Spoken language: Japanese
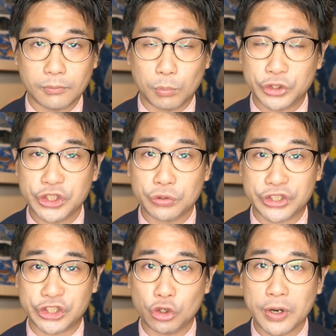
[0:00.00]
もちろ
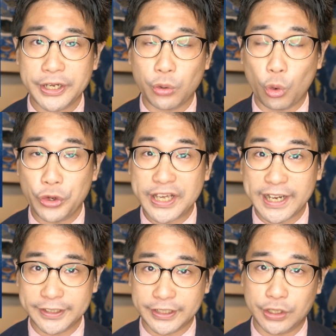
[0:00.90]
んシロワニを追い
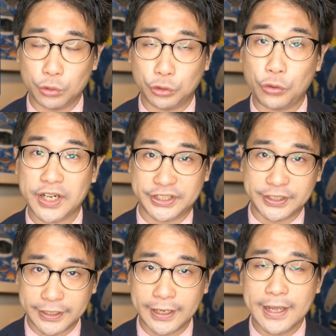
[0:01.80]
かけたり驚か
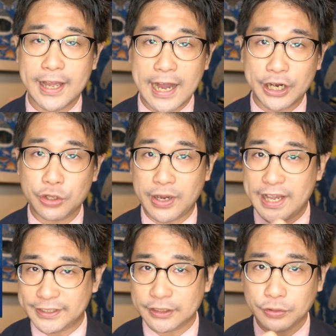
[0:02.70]
せたり、あるいは
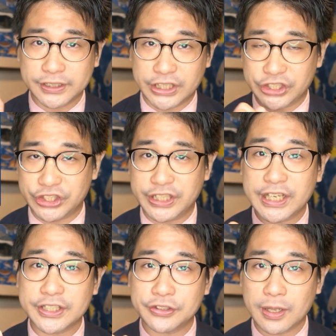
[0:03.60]
餌とかで刺
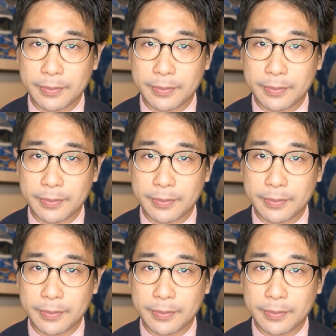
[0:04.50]
激す